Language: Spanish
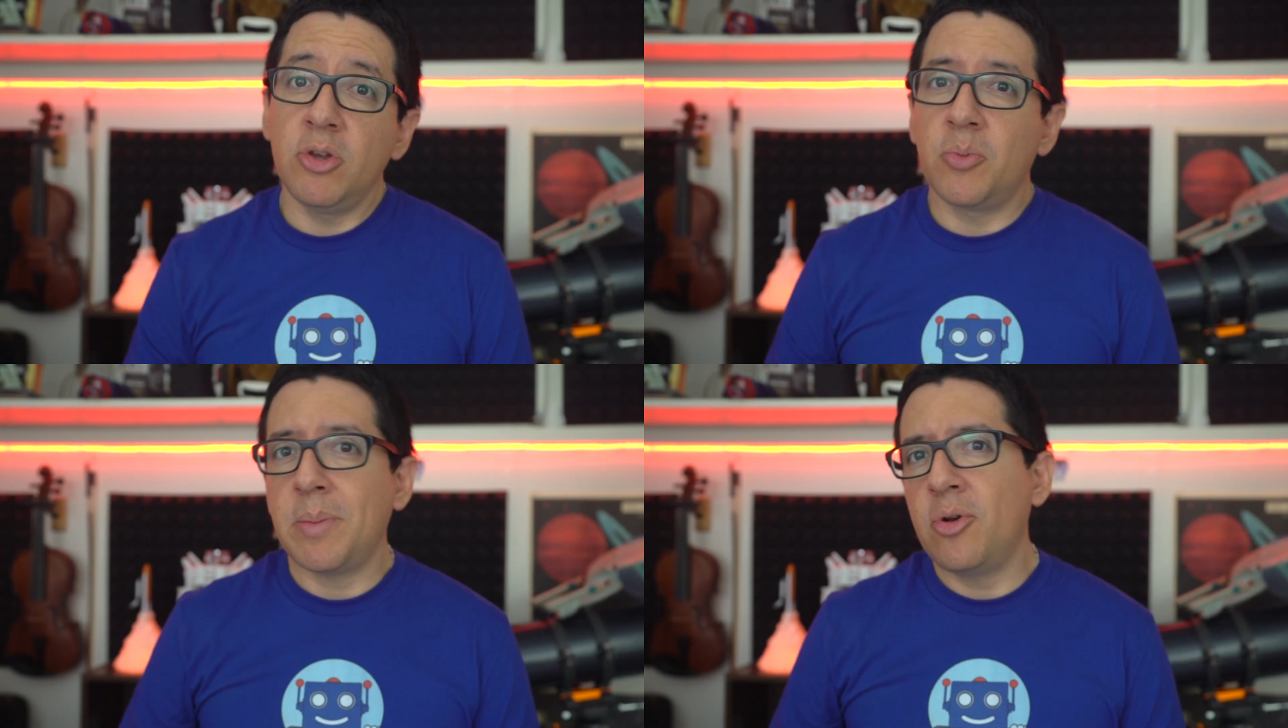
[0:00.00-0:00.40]

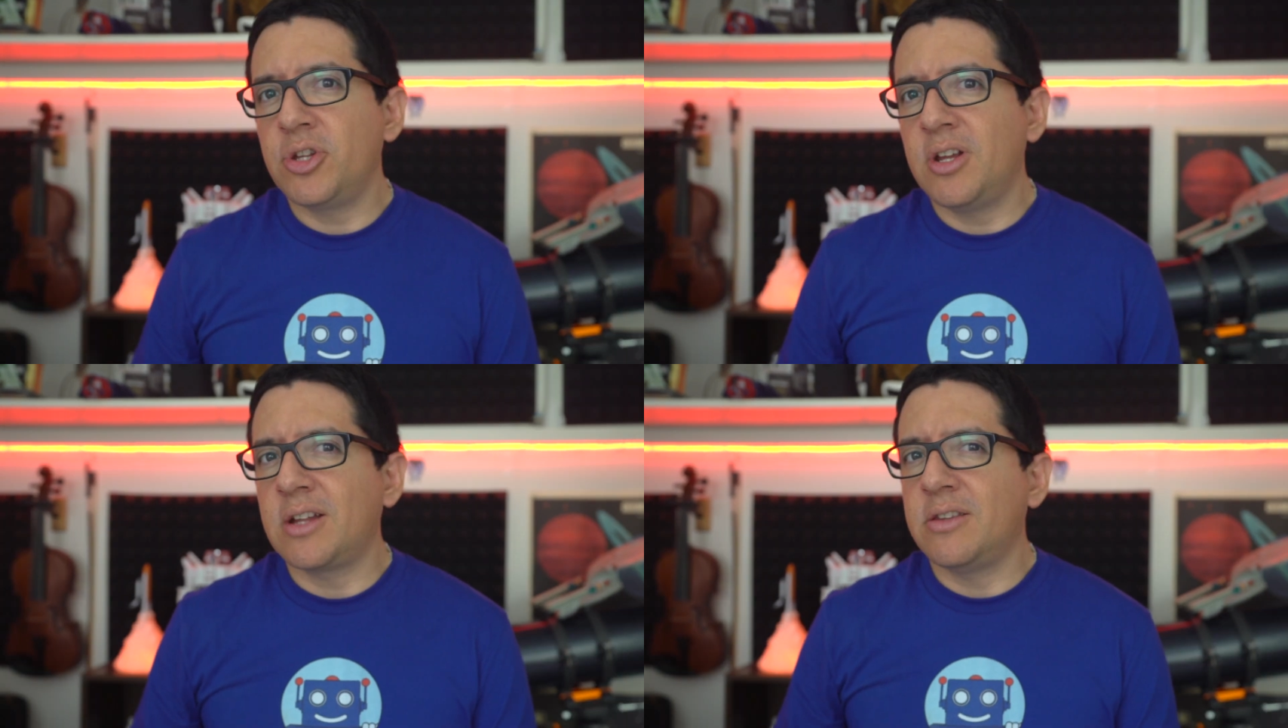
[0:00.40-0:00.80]
Bueno,
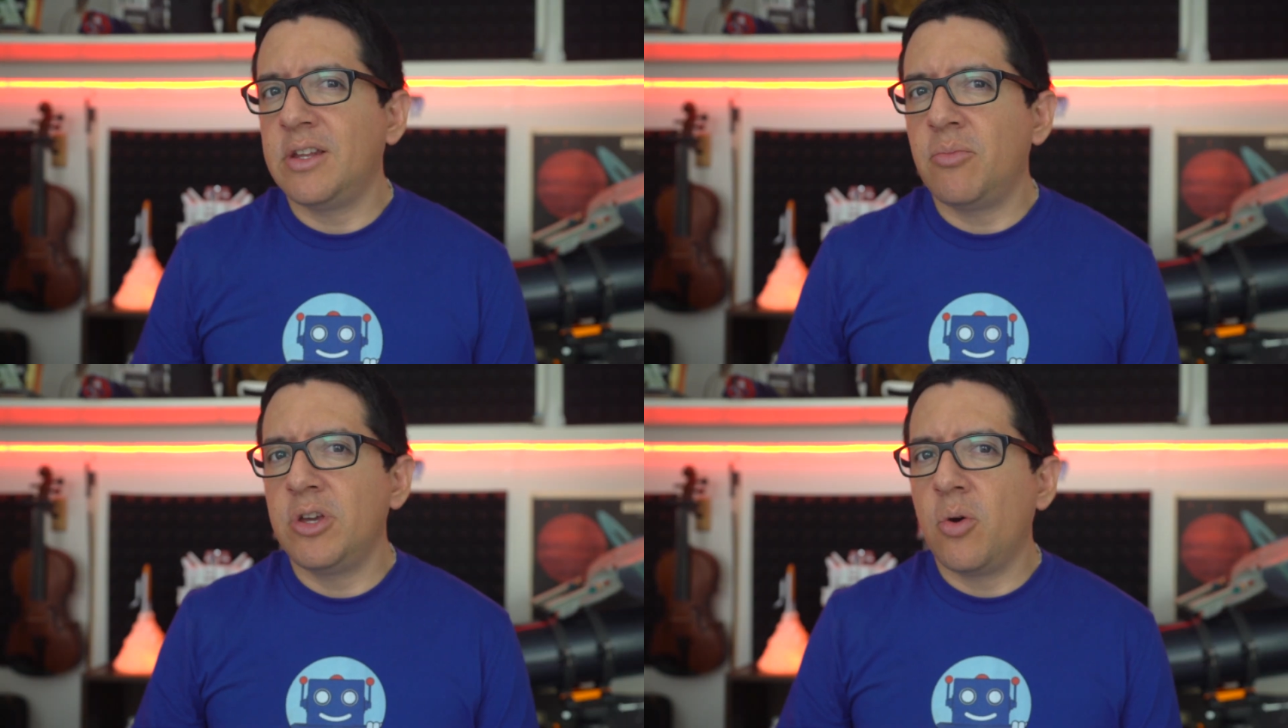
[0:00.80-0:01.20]
primero tienen que
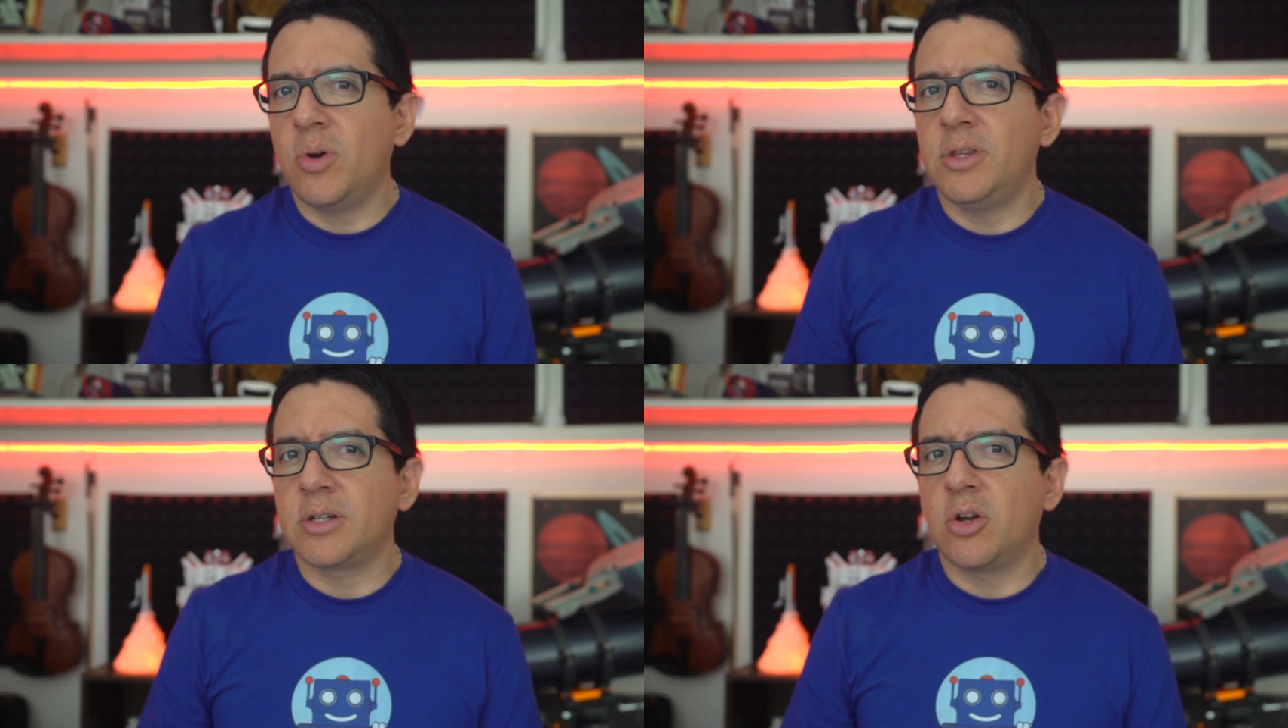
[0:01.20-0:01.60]
tener muy en
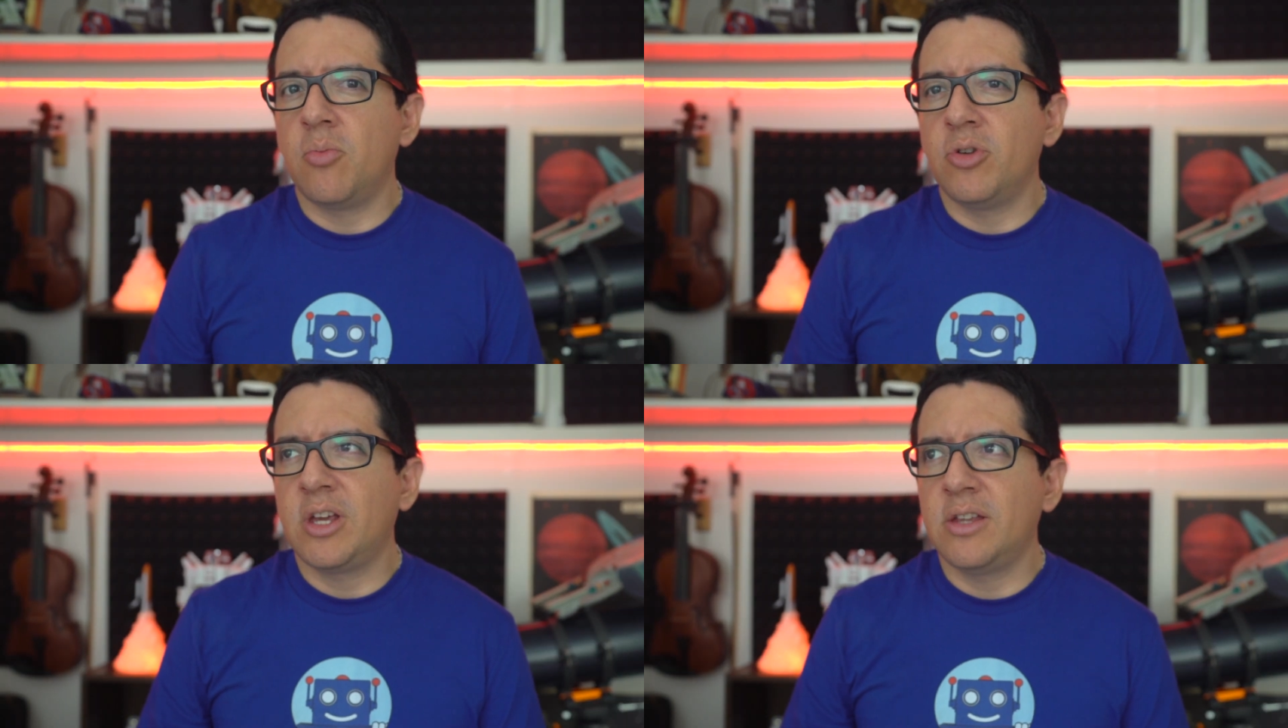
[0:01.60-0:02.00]
cuenta que
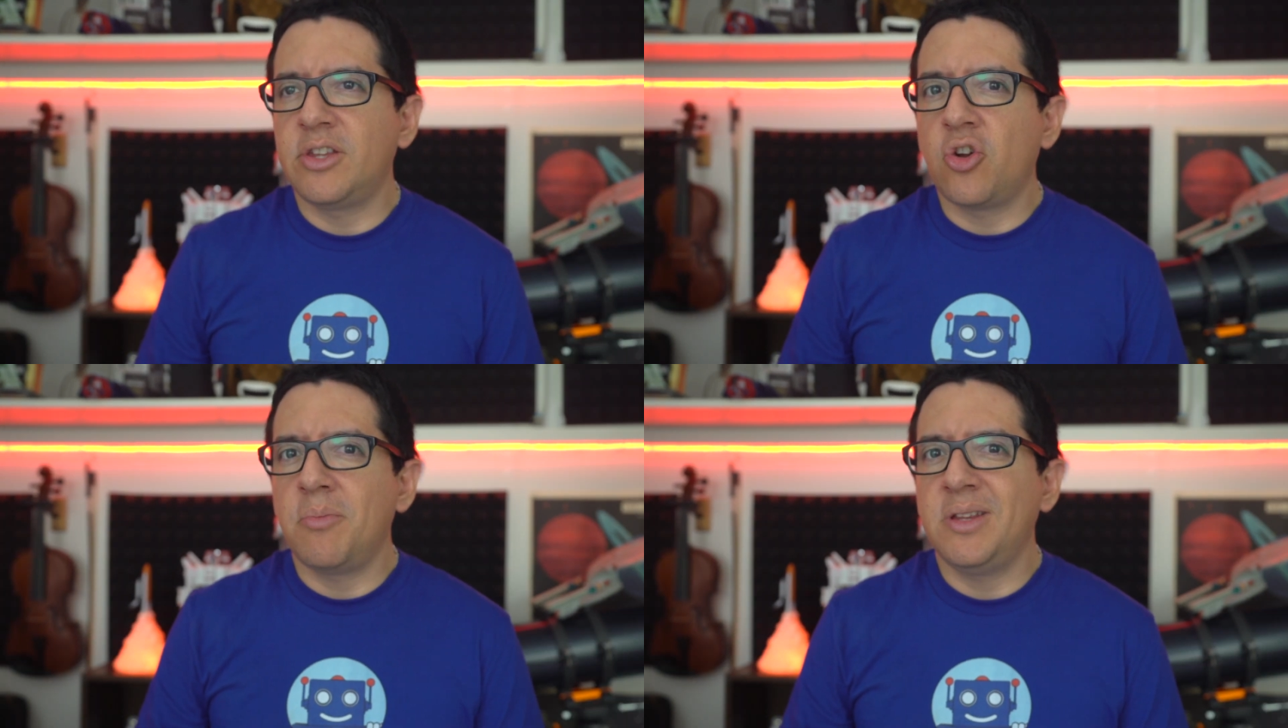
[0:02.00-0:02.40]
como dije
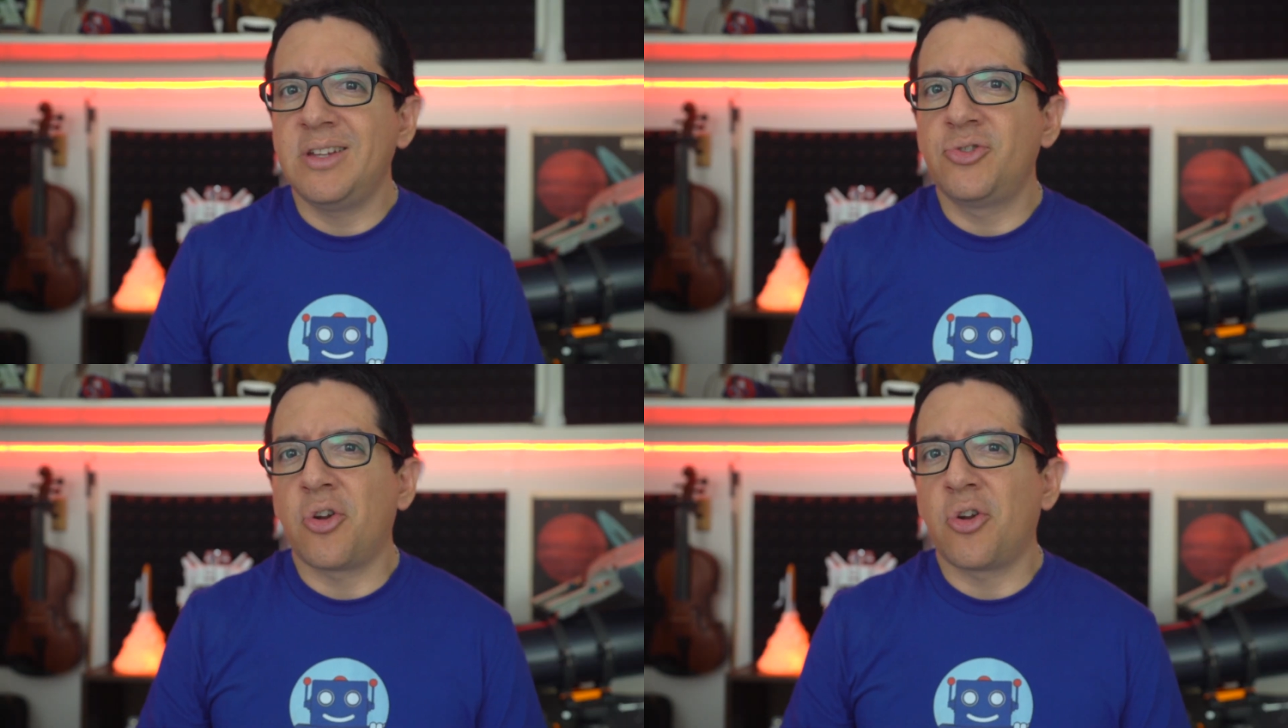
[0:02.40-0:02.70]
anteriormente,